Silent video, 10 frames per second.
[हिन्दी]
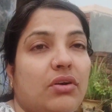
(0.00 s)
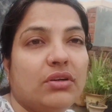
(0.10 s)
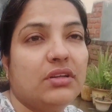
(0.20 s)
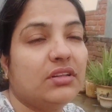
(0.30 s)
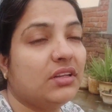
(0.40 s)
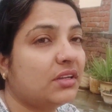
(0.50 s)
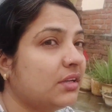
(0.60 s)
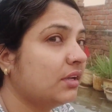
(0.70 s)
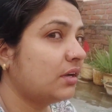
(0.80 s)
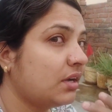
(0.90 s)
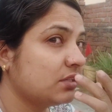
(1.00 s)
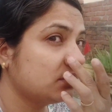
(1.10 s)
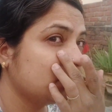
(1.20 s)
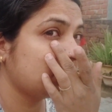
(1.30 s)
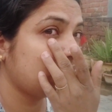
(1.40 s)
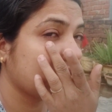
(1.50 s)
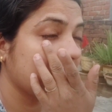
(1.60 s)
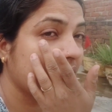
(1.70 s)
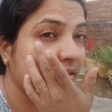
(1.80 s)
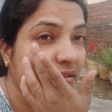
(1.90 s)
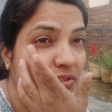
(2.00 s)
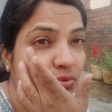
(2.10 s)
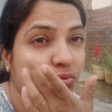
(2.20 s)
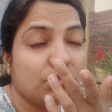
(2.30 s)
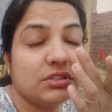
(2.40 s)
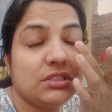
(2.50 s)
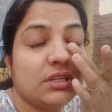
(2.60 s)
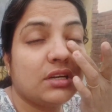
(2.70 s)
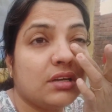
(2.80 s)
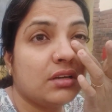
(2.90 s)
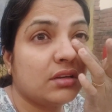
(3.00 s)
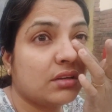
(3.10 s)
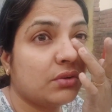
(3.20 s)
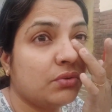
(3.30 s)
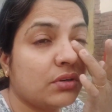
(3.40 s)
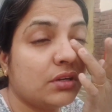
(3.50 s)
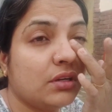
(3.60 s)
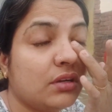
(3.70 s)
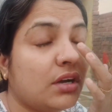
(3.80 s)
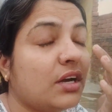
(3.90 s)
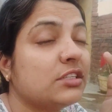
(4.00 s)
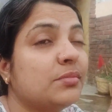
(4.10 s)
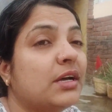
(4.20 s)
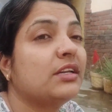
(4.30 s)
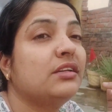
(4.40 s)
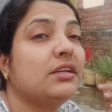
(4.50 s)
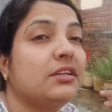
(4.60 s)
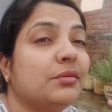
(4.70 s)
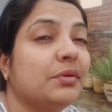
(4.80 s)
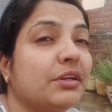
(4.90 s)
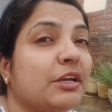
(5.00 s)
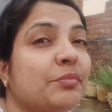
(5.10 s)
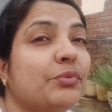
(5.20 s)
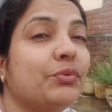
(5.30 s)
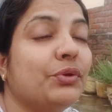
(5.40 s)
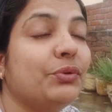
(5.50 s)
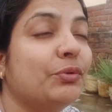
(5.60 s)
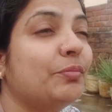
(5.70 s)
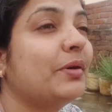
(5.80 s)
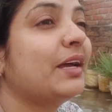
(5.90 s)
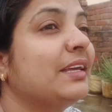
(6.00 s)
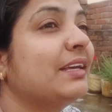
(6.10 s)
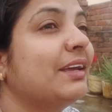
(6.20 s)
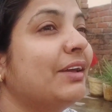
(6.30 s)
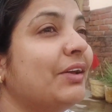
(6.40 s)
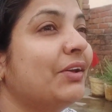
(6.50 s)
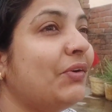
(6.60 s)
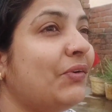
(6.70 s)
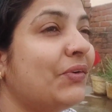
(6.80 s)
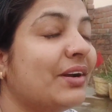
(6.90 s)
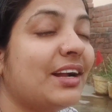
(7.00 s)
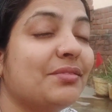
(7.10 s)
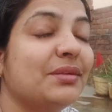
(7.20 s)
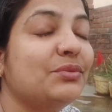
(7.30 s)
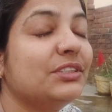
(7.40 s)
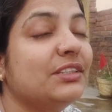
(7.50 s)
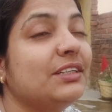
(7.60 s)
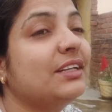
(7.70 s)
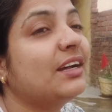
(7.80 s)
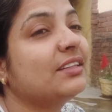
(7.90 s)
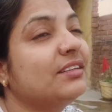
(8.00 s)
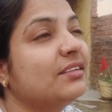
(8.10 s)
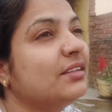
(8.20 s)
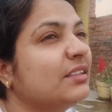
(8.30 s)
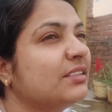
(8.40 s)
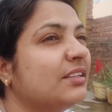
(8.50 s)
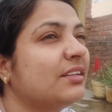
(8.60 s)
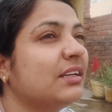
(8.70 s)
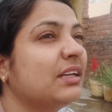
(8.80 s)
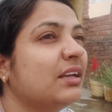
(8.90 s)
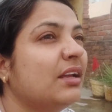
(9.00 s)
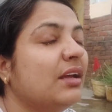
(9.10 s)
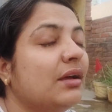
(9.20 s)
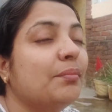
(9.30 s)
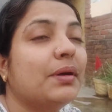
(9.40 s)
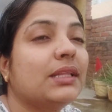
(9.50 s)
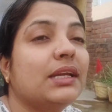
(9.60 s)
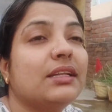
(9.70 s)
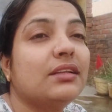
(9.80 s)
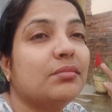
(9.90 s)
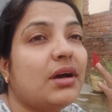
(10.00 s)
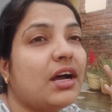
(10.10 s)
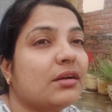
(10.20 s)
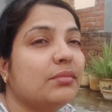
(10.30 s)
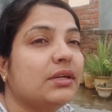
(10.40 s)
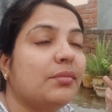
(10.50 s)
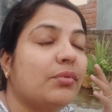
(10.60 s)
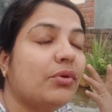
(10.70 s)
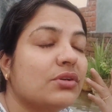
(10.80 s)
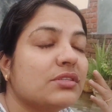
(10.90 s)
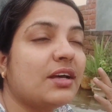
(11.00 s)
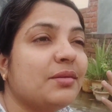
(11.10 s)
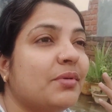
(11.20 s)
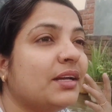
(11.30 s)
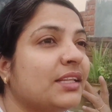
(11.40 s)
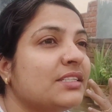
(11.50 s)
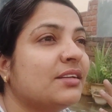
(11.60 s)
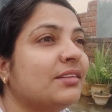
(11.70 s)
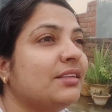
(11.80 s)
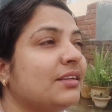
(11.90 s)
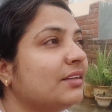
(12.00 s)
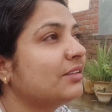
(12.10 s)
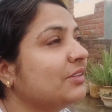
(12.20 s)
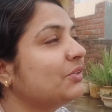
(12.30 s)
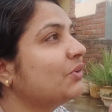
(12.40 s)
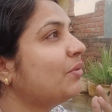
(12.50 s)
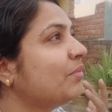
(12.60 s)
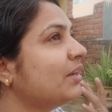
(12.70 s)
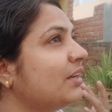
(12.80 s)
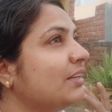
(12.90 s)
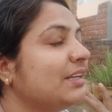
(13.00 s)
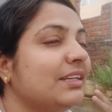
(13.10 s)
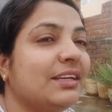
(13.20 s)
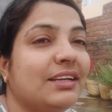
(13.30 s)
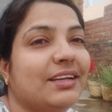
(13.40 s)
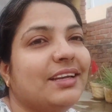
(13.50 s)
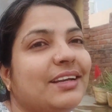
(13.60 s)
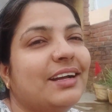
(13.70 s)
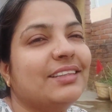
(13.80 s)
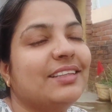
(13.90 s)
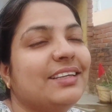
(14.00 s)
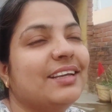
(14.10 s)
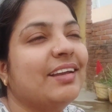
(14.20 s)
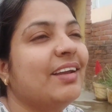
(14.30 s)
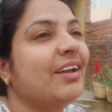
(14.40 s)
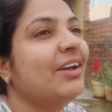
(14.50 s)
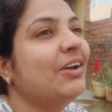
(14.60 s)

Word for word: और ये देखिए आज आंखें कितनी सूजी हैं क्योंकि आज हमारी नींद भी नहीं पूरी हो पाई है और रात में मुझे नींद आती नहीं है जल्दी पता नहीं दिमाग में ना बहुत सारी बातें चलती रहती तो हमें ना नींद ही नहीं आती है